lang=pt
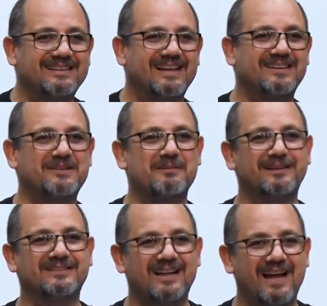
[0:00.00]
dessas
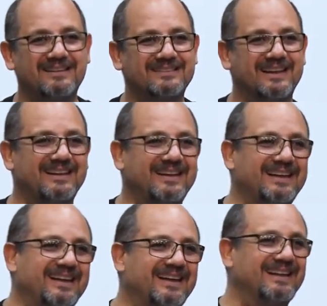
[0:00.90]
mensagens
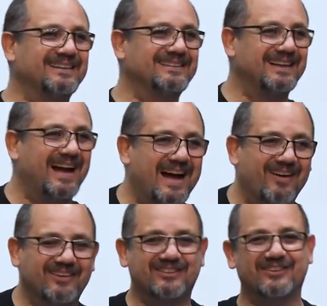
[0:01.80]
aí,
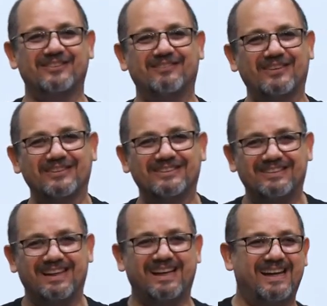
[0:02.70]
tal, que todo mundo
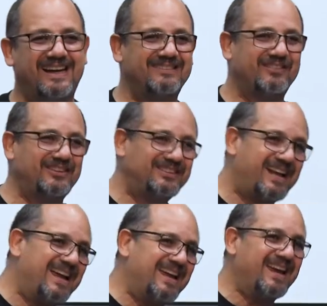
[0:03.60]
diz, você
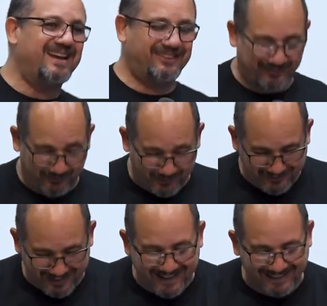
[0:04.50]
é isso,
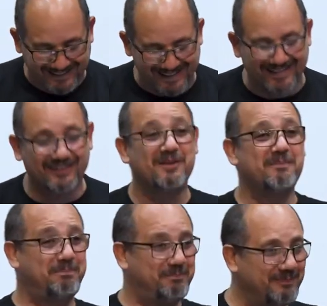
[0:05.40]
você é aquilo.
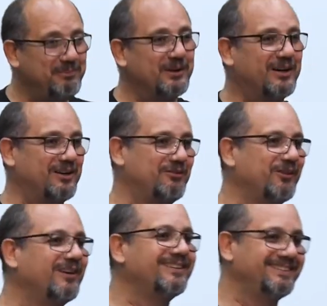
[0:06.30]
Pior que eu
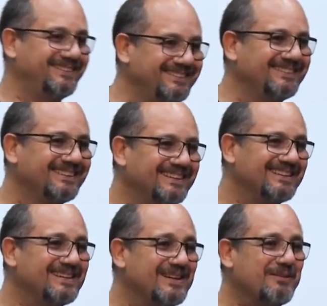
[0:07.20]
vou.
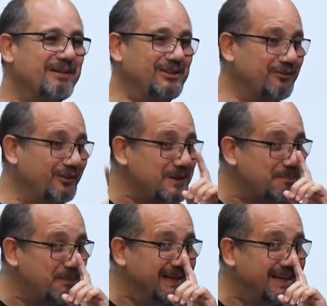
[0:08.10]
Mas eu vou
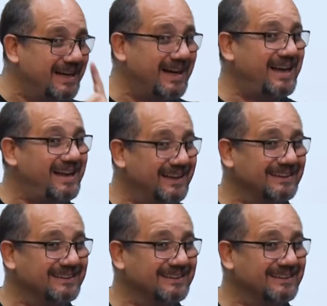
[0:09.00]
explicar